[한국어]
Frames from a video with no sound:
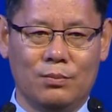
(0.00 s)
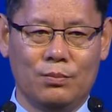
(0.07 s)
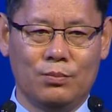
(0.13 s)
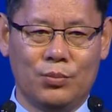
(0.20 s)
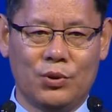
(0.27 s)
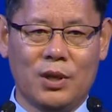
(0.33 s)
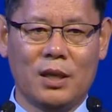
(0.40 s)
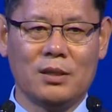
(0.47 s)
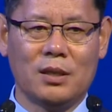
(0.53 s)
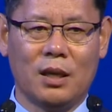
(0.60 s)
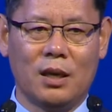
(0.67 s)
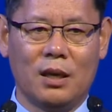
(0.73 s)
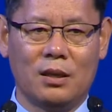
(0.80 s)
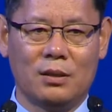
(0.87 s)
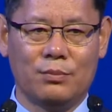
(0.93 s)
북한이
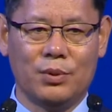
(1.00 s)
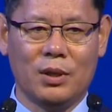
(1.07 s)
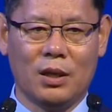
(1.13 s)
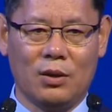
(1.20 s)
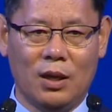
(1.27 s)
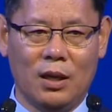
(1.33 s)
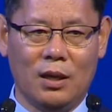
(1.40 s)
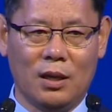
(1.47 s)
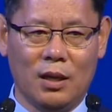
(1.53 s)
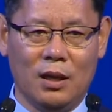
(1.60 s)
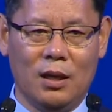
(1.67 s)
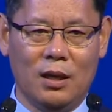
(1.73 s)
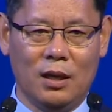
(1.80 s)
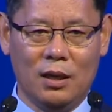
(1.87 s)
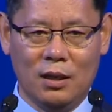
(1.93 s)
생각하는
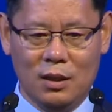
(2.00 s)
비핵화가